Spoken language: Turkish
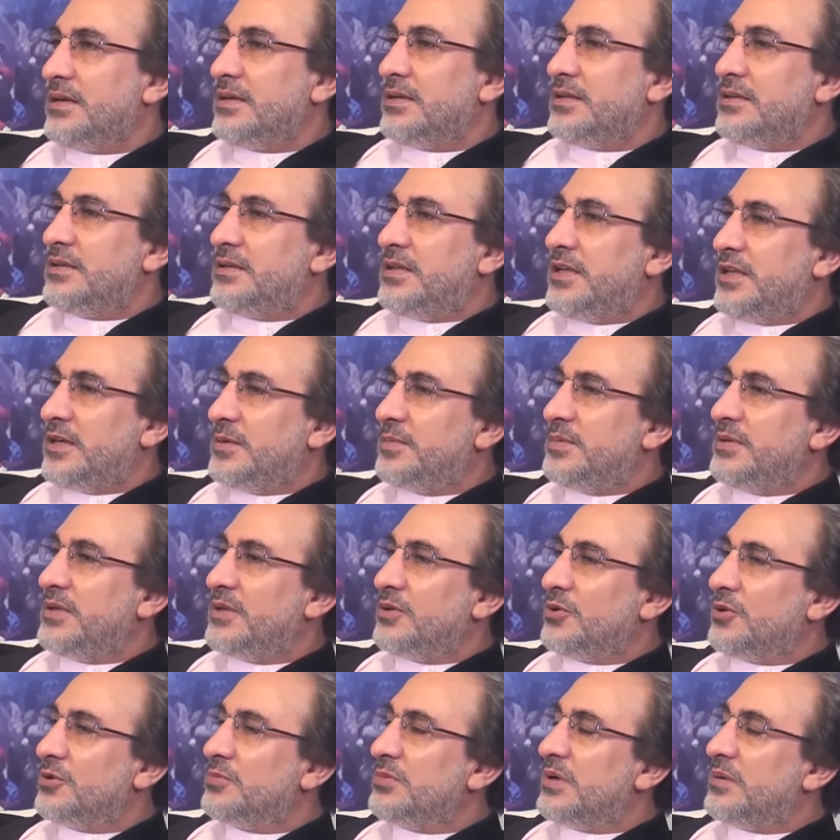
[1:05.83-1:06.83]
Terbiye
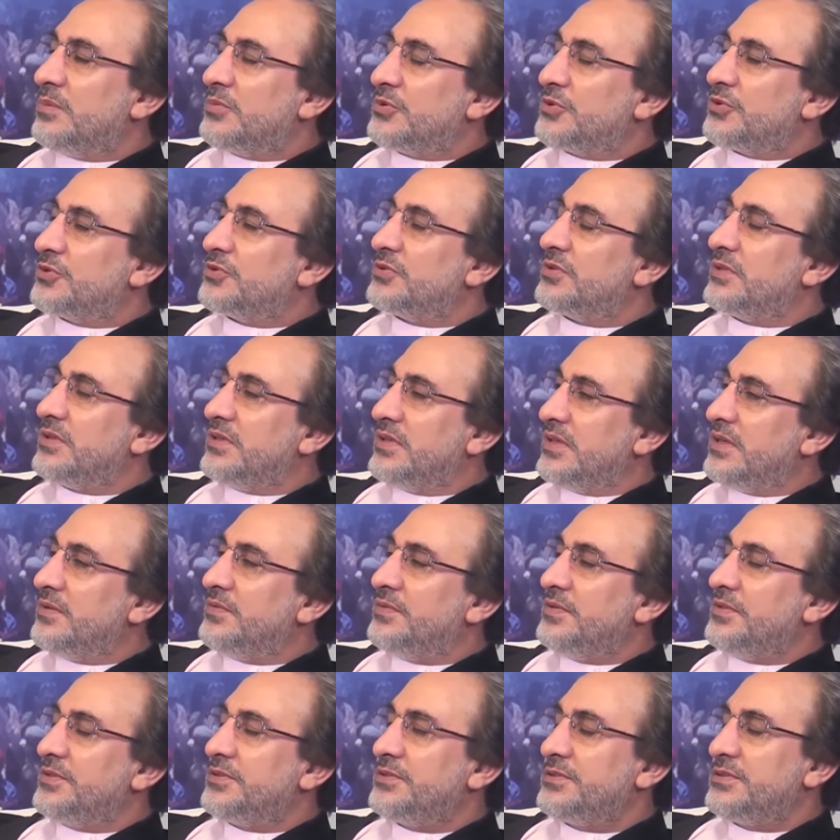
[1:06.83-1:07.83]
olmamış
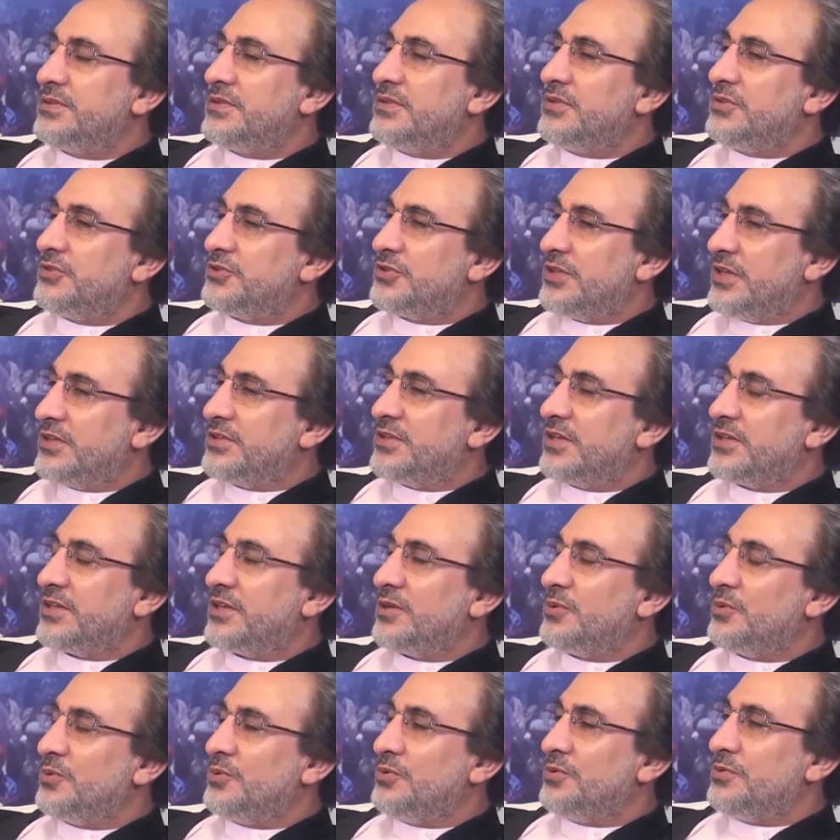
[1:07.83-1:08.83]
nefis şeytana
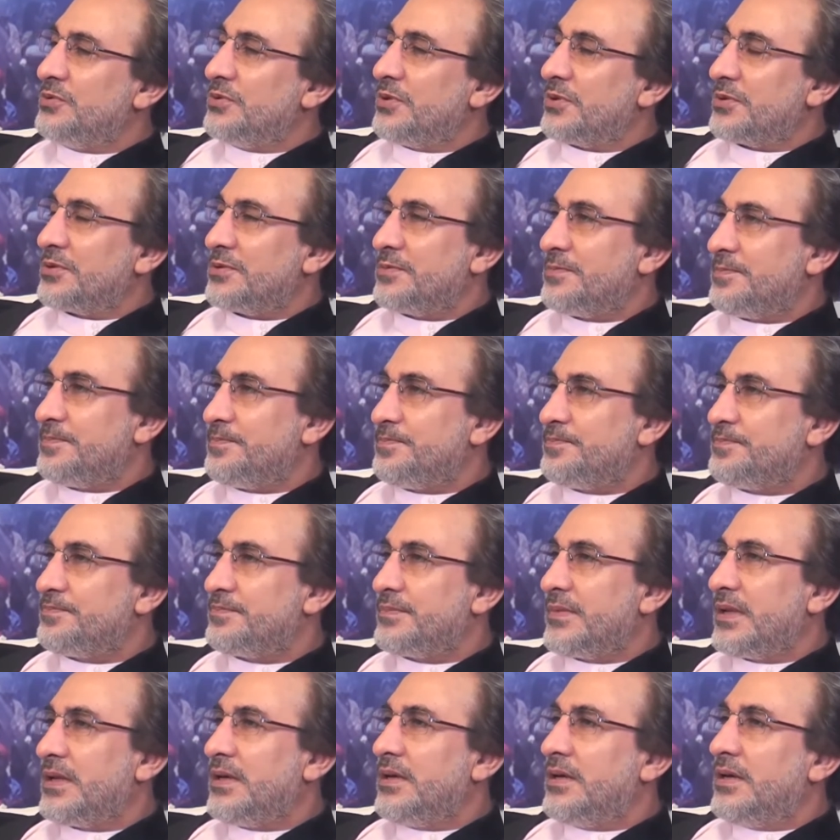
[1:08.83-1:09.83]
uyuyor.
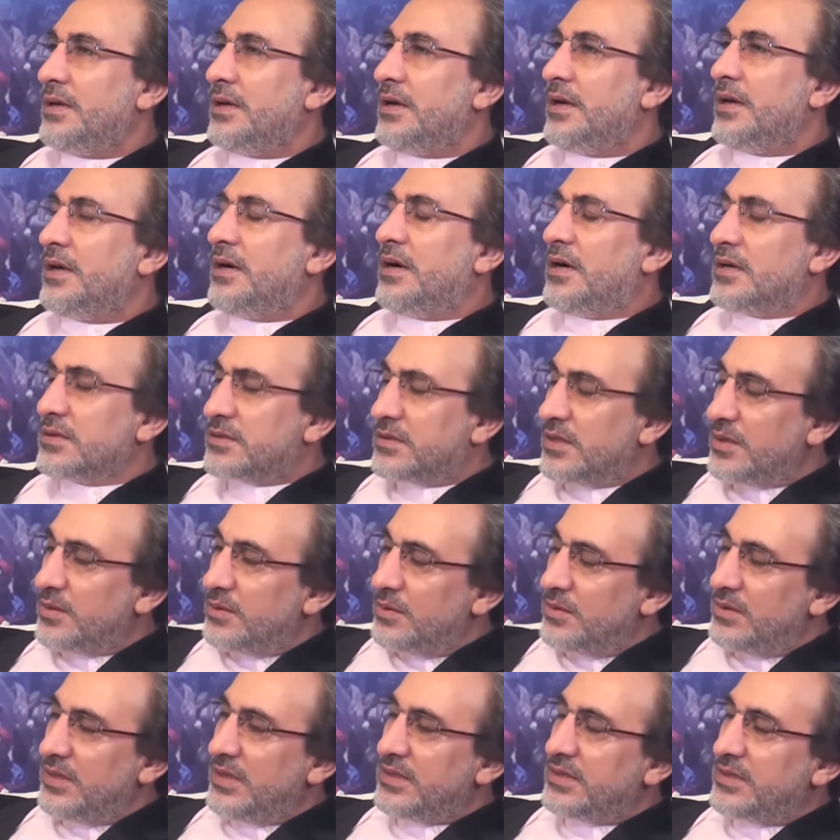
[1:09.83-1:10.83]
Hatta
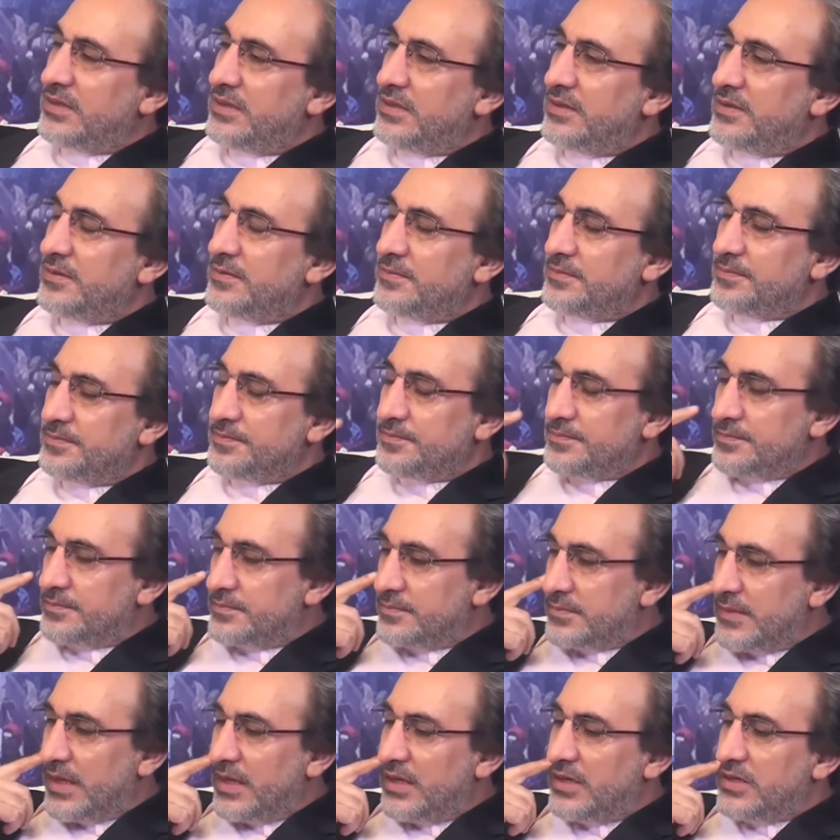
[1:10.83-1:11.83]
öyle ki
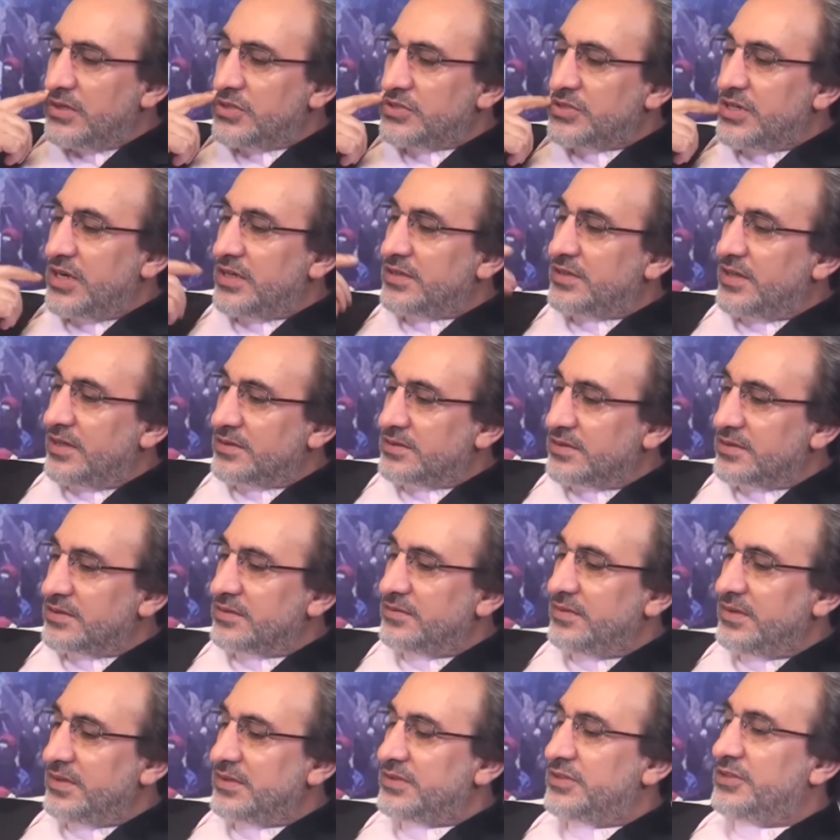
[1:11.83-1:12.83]
şeytanın
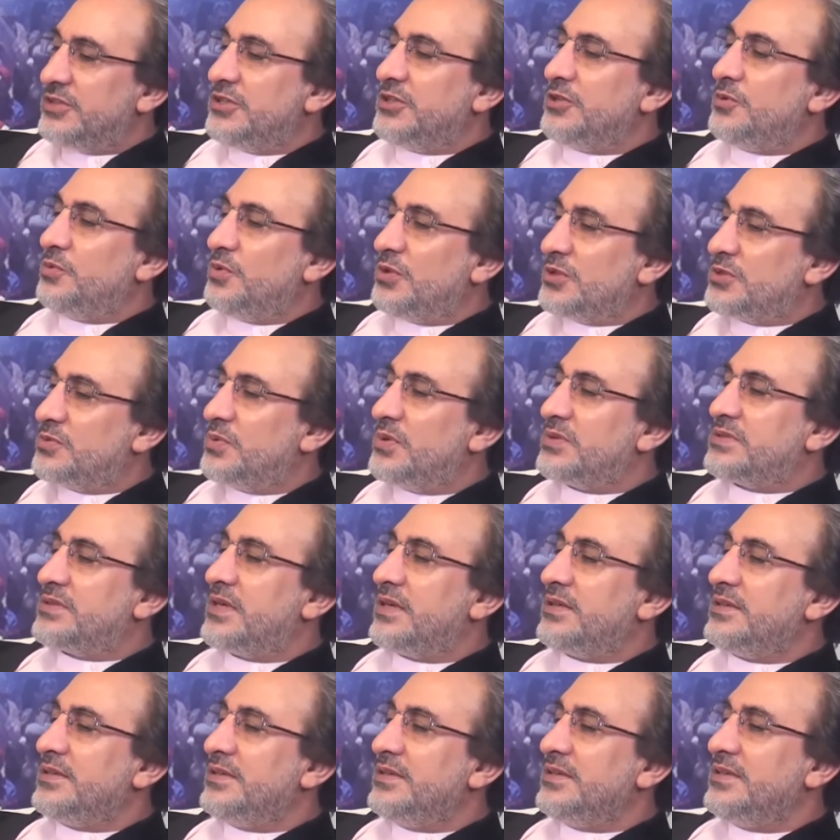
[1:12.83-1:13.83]
verdiği
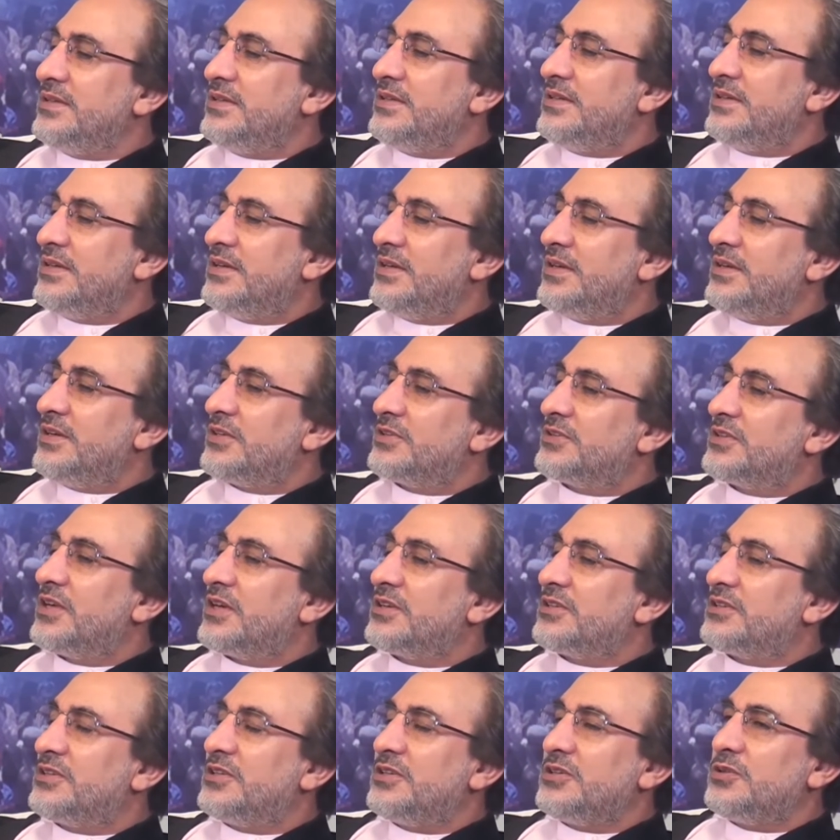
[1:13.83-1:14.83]
vesveseyi
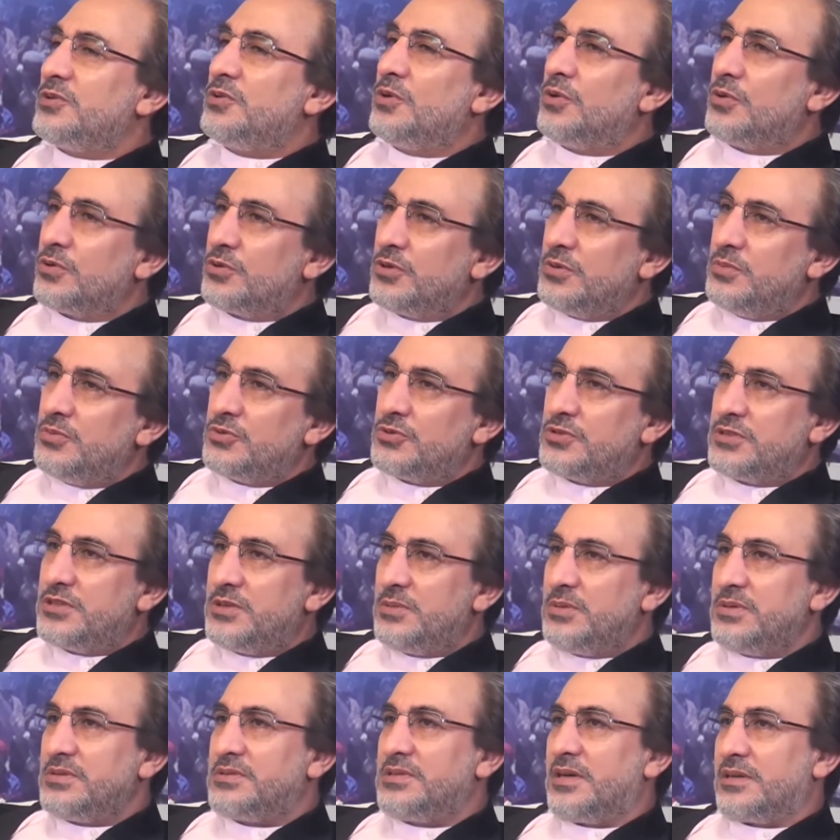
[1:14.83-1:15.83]
sanki doğruymuş gibi
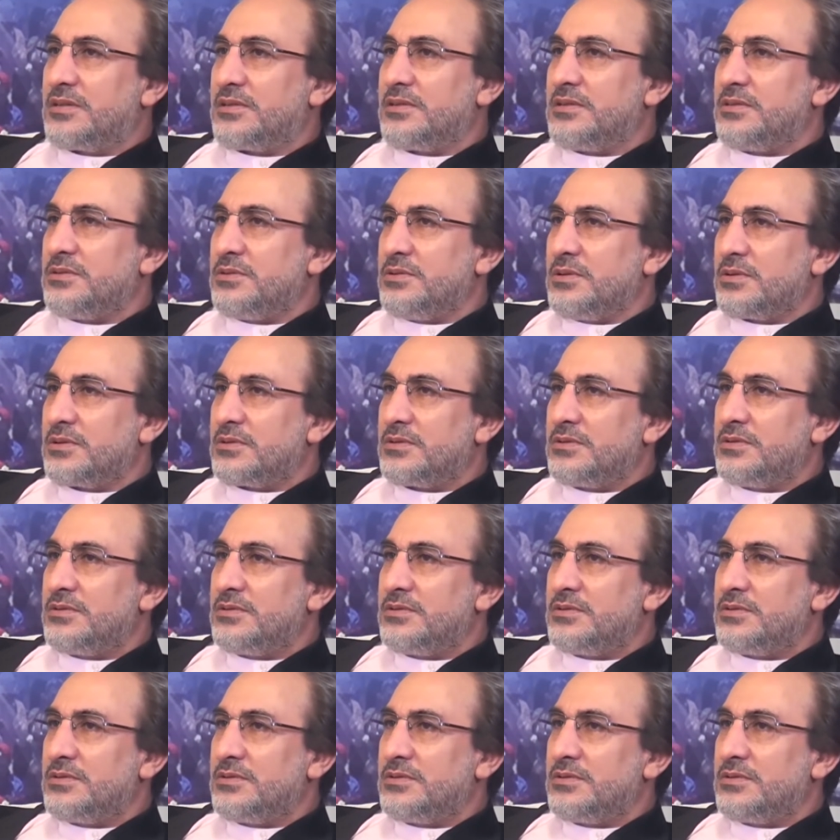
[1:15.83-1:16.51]
zannediyor.